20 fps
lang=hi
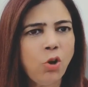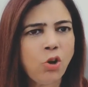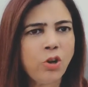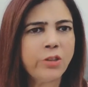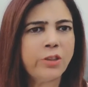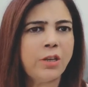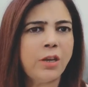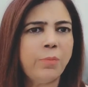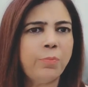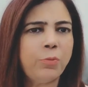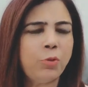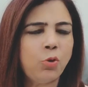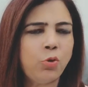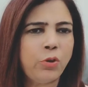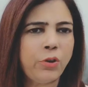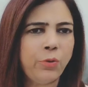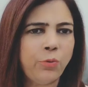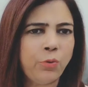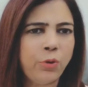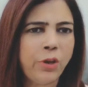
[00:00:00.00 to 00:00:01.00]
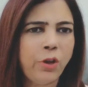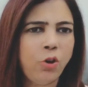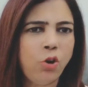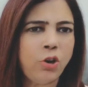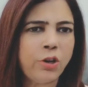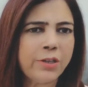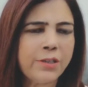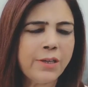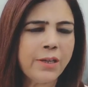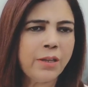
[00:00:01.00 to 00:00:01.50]
और तृप्त होगी उन्हें
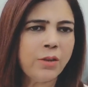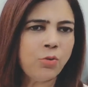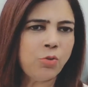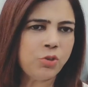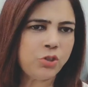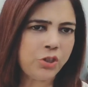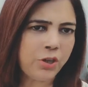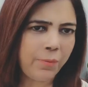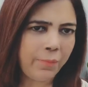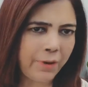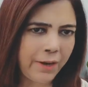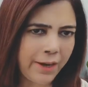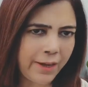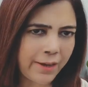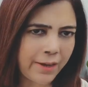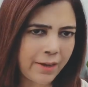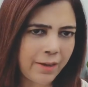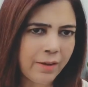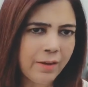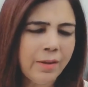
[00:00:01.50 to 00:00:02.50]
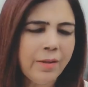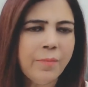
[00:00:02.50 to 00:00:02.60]
और ज़्यादा खुशियाँ मिलेंगी